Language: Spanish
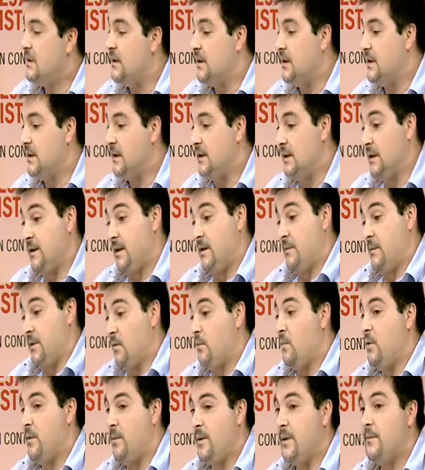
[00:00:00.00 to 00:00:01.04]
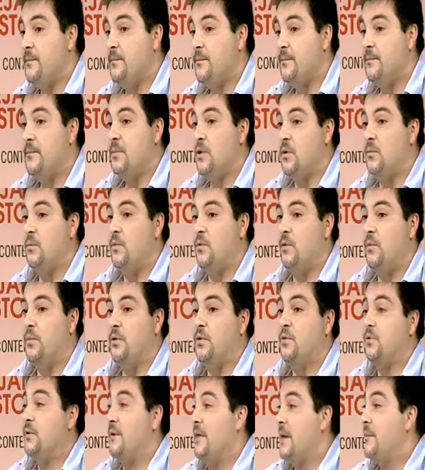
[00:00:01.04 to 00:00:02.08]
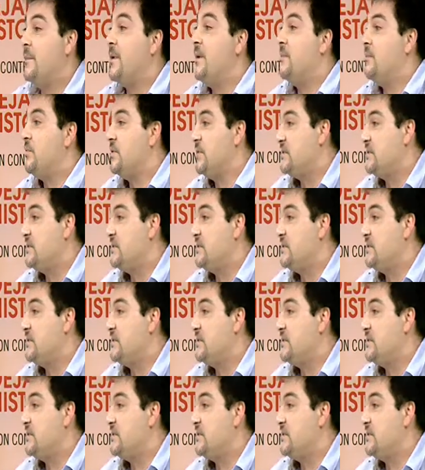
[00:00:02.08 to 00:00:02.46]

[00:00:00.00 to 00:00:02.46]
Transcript: y, le vino muy bien como oportunidad para